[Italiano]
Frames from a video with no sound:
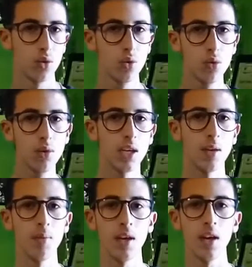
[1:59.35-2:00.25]

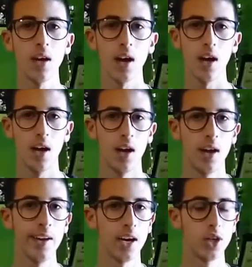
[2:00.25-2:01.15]
Tsushima
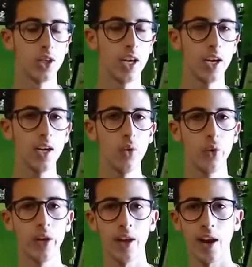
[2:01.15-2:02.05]
eh, nasce anche
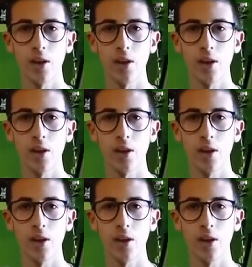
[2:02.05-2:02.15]
lui nel